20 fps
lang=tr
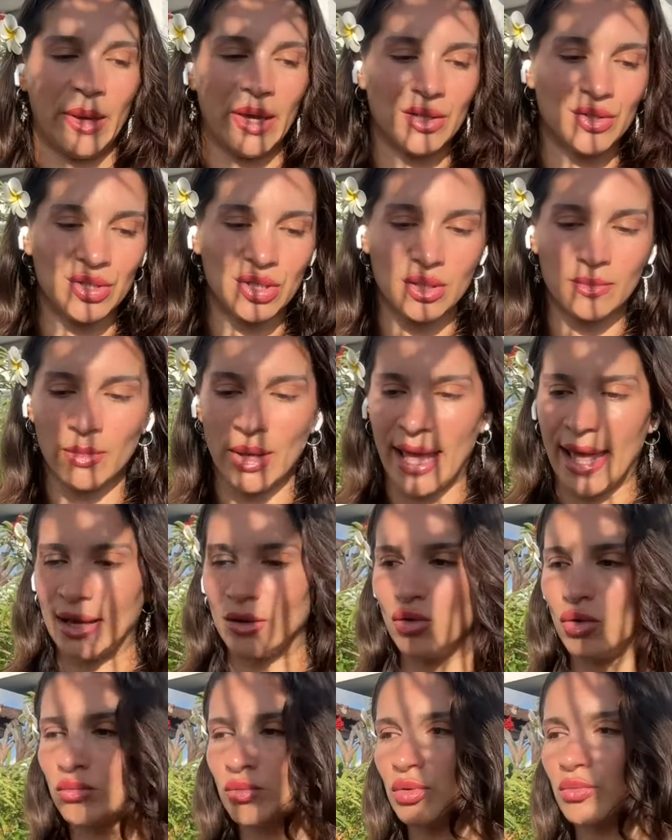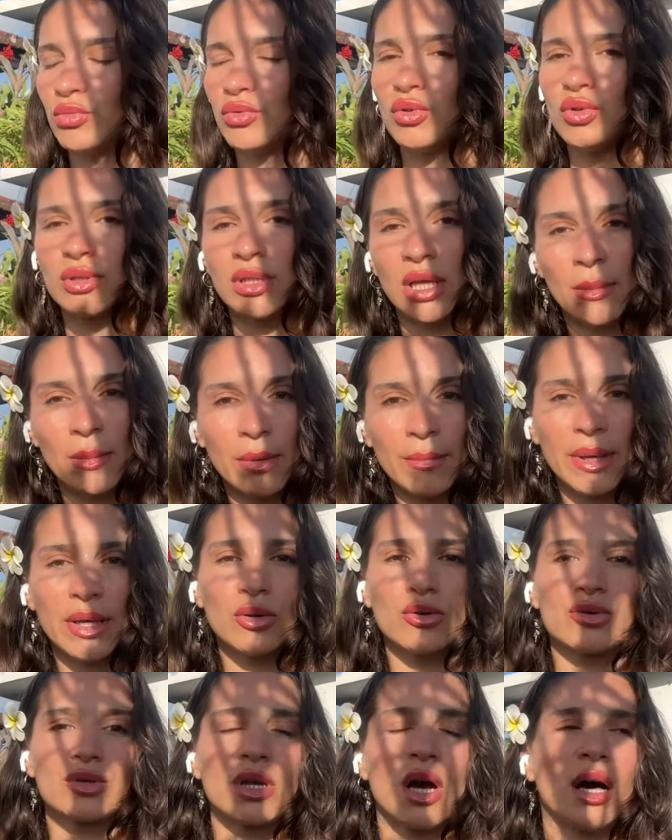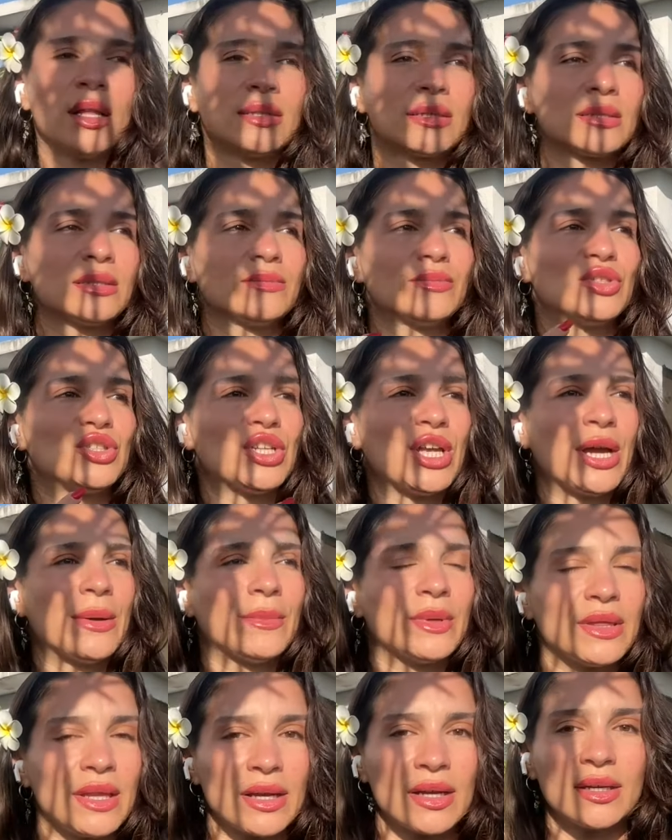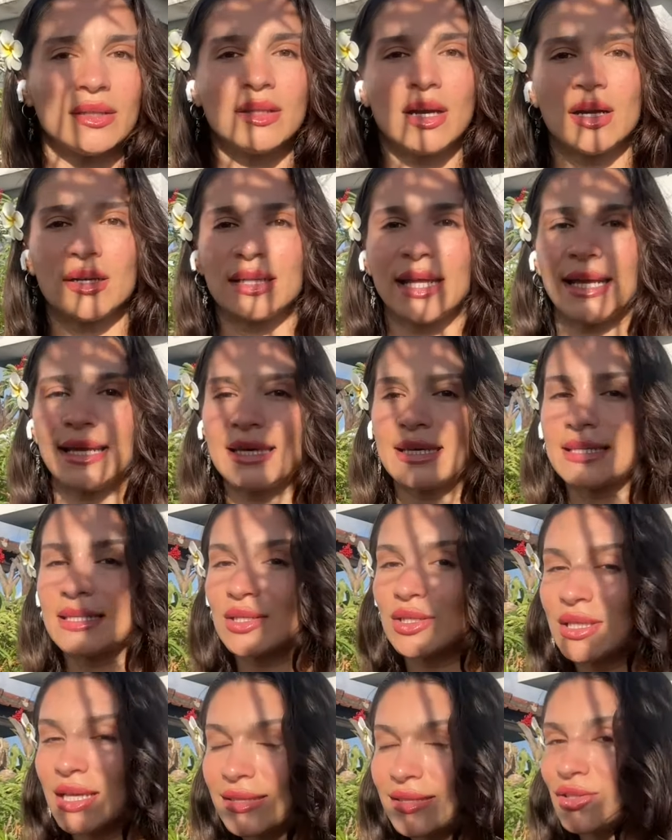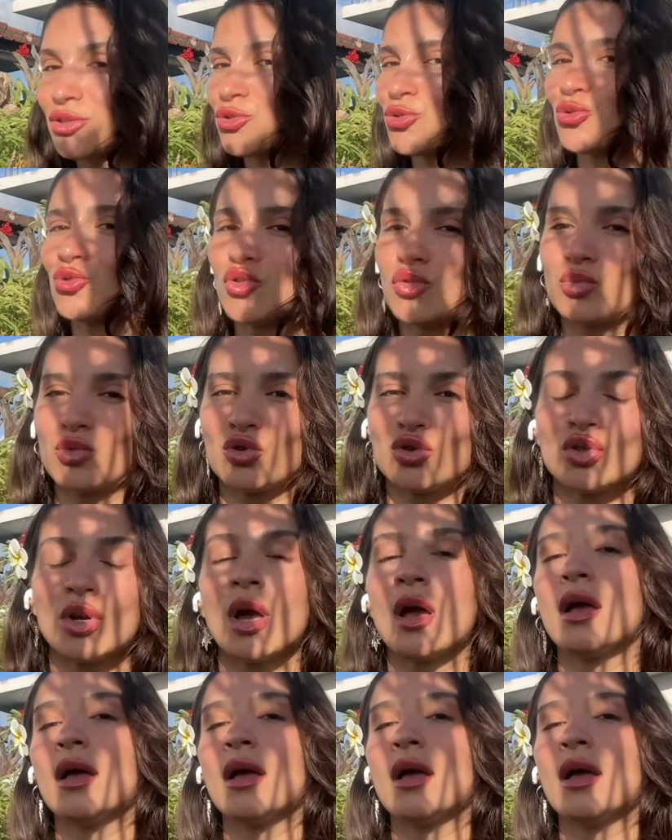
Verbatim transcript: Bencil mi, ego mu bu? Tamam ego sağlıklı bir şey ama ne kadar dengesi nedir, şudur budur.